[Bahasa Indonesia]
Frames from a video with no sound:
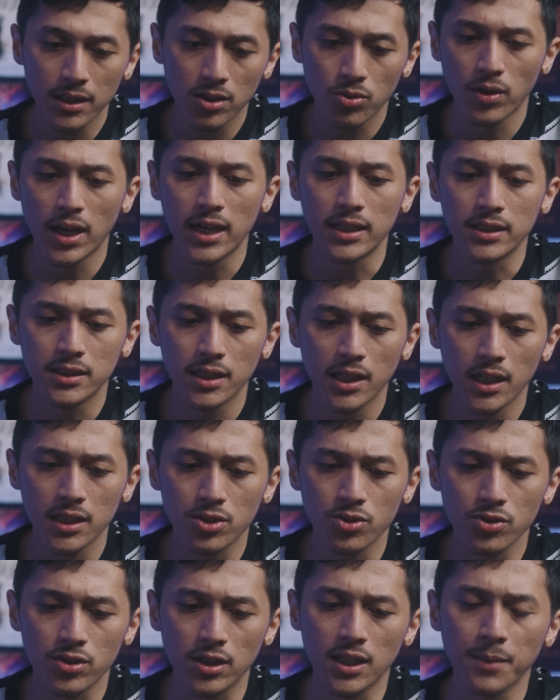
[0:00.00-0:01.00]
itu aja
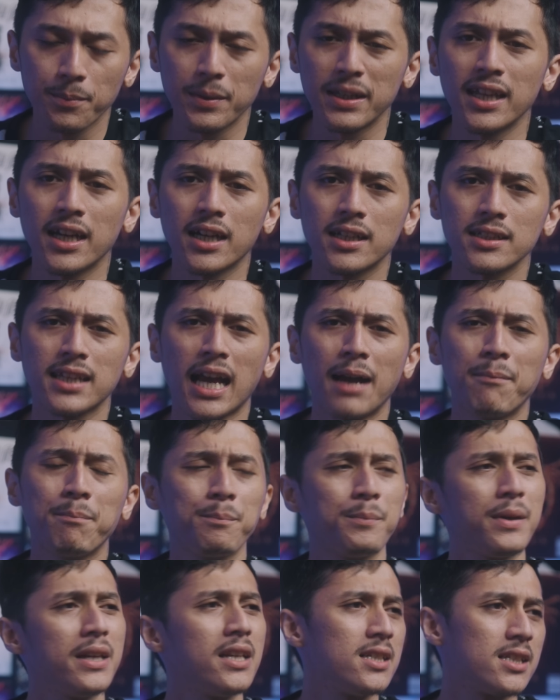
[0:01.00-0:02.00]
terus kita pindah ke
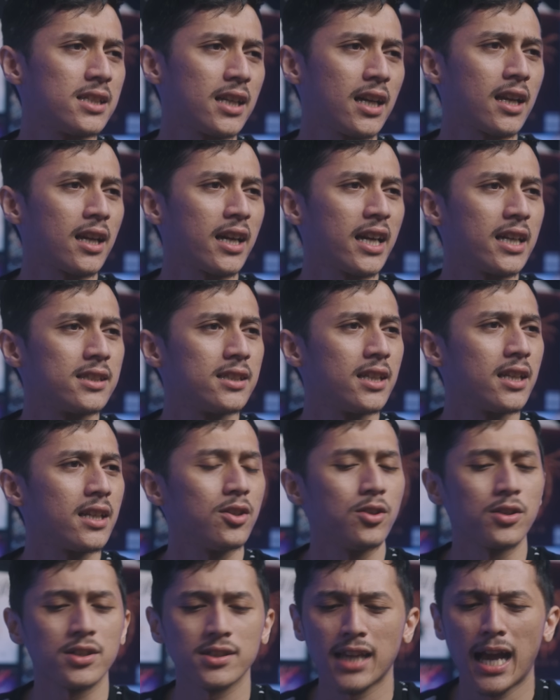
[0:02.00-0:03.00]
samping sekarang
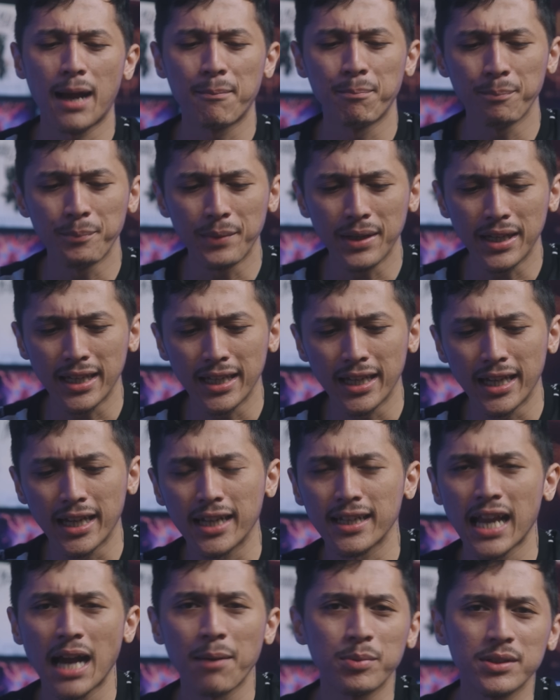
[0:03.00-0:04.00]
eksterior samping
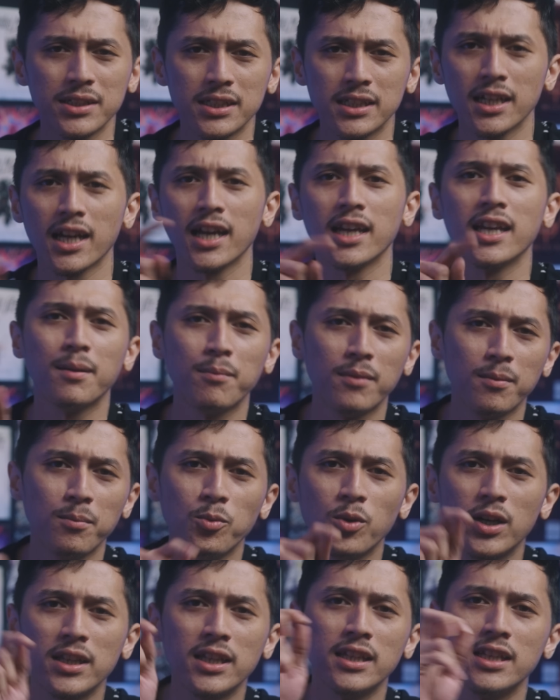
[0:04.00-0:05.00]
ya kan apa sih kak yang
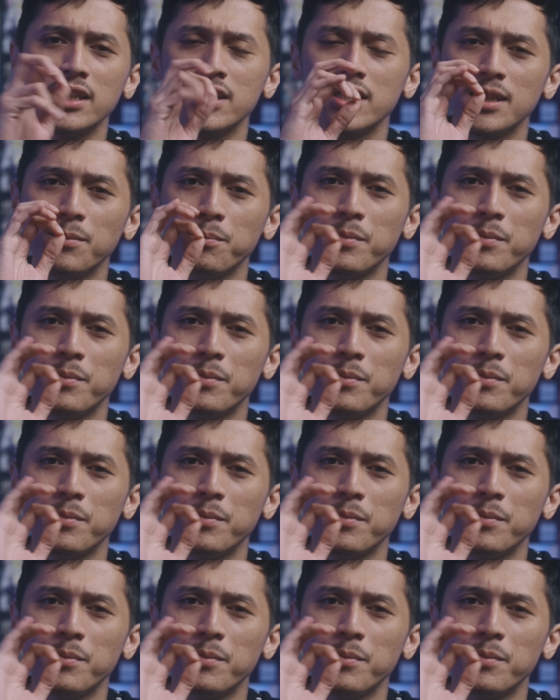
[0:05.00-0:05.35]
membuat ini jadi